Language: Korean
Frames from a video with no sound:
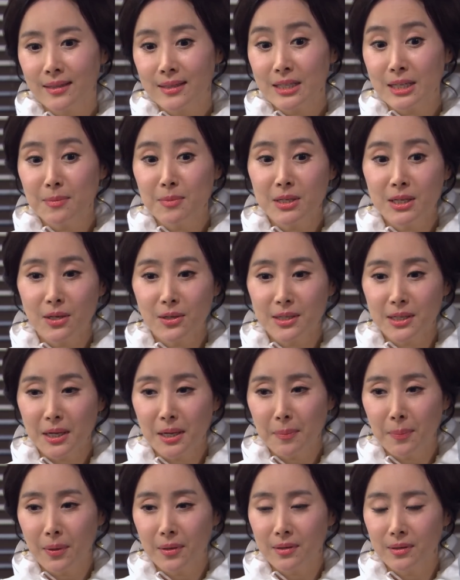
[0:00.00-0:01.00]
심지어
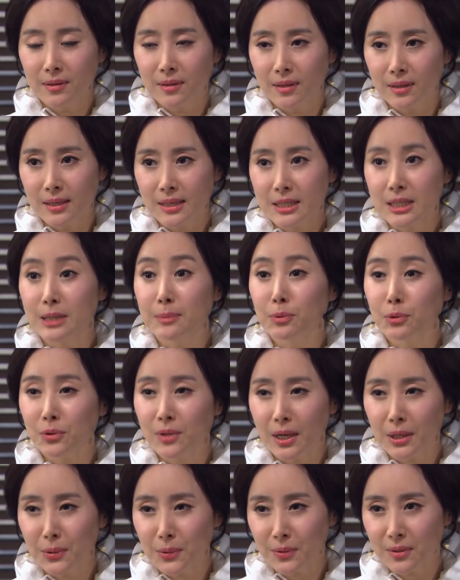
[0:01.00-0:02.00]
제니퍼를 집으로
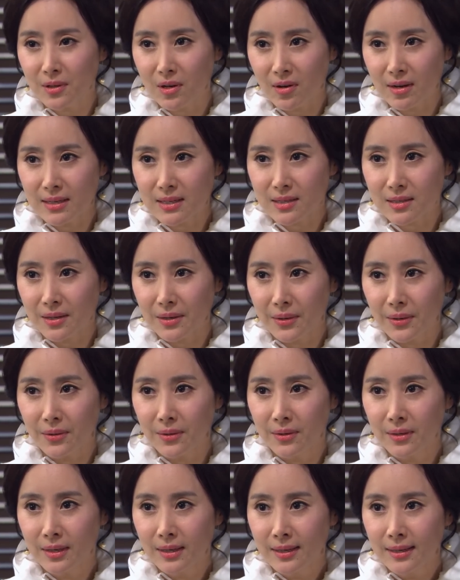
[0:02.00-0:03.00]
데리고
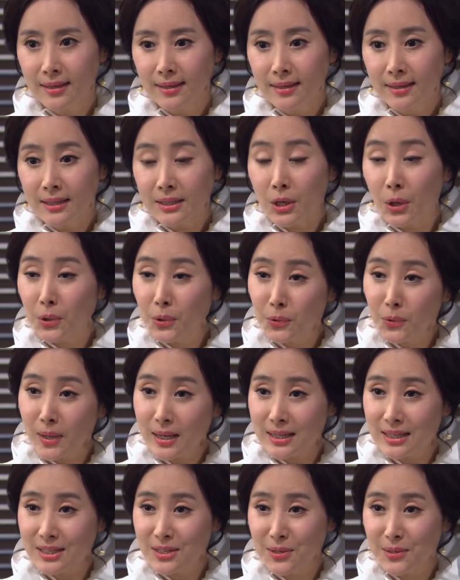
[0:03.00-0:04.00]
들어갔어요. 결혼도
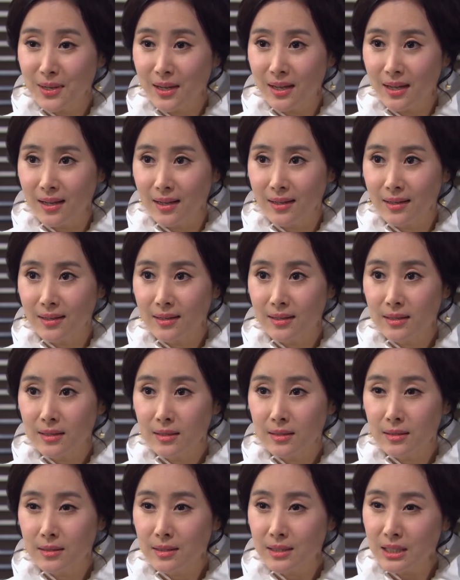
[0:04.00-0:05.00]
하기 전에
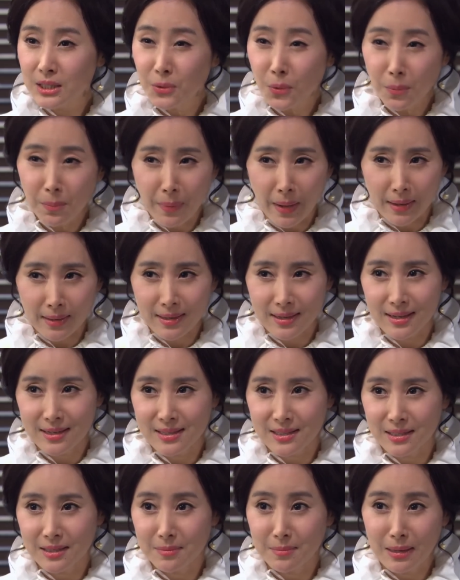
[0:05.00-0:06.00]

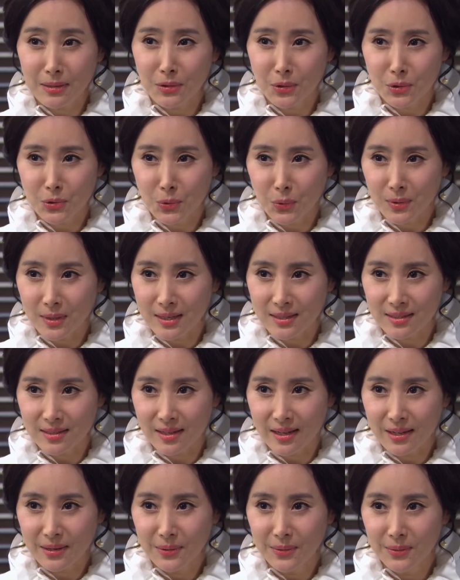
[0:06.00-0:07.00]
신혼방까지
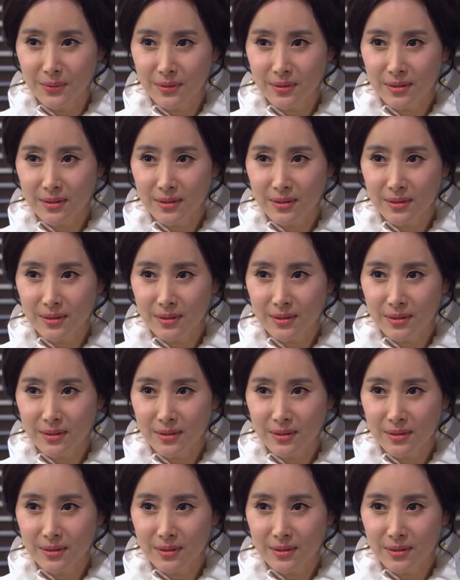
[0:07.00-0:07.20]
만들어줬다는데요.